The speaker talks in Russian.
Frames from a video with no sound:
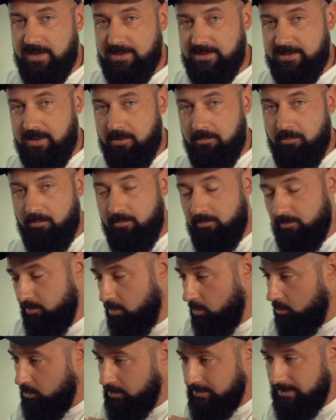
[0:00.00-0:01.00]
даст нам
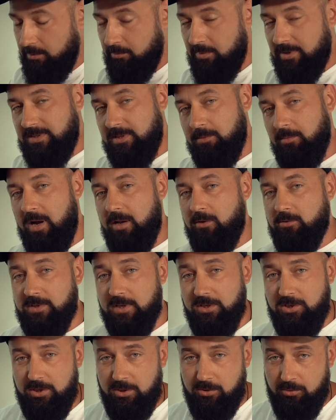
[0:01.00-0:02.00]
просто максимальную
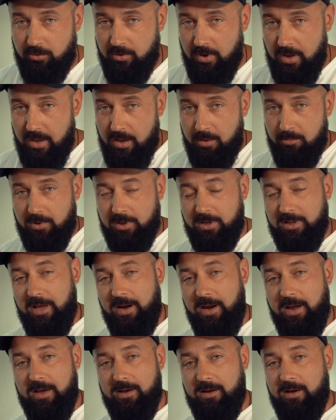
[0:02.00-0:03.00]
защиту,
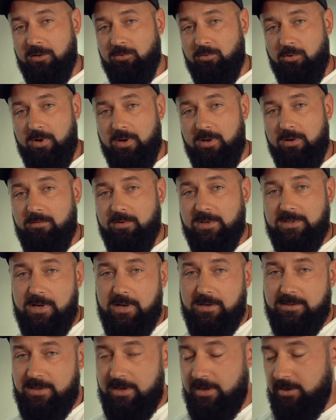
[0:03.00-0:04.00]
благодаря которой
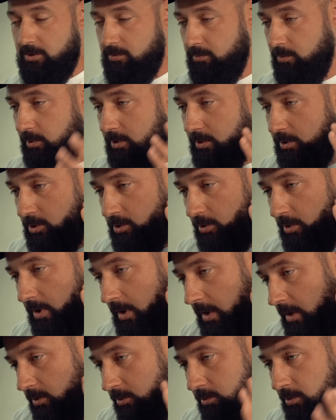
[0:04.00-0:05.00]
Василий Алексеевич будет еще
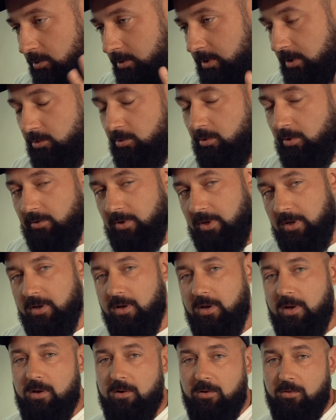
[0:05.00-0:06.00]

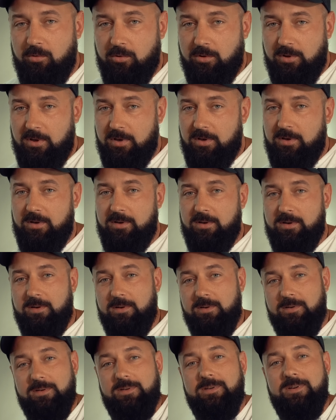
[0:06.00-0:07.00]
долгие-долгие годы
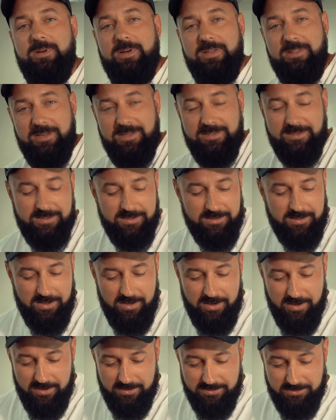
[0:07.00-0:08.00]
э, кататься
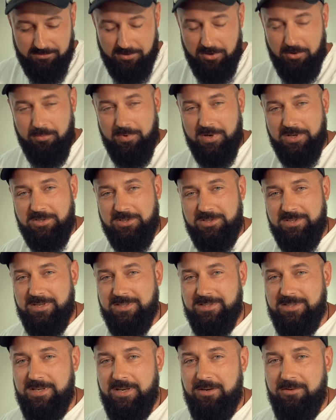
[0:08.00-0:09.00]
на своем
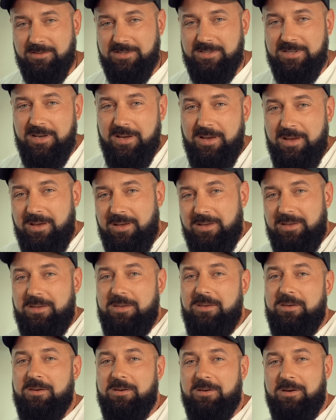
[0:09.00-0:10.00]
ГАЗ-69
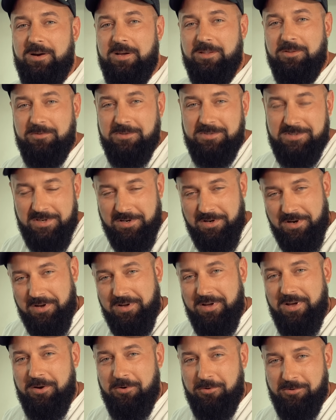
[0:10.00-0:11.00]
и радовать всех
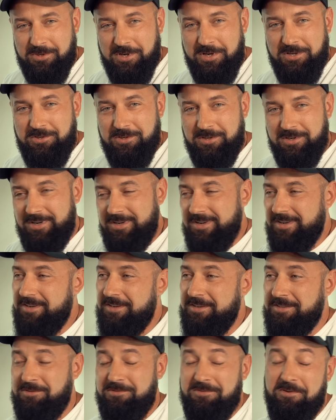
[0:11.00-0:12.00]
окружающих
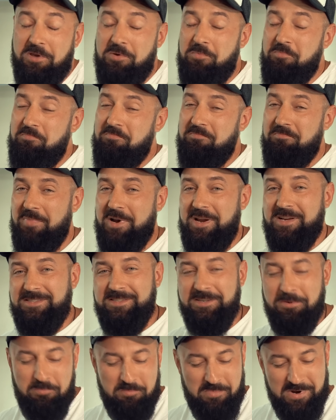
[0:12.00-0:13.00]
э, своим
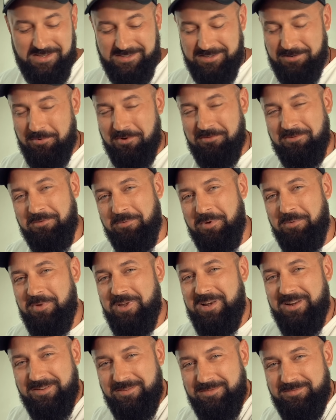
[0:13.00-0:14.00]
блеском, блеском
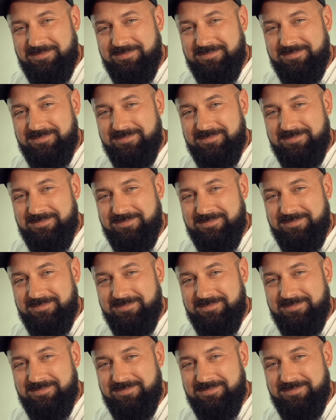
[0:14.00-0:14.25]
автомобиля.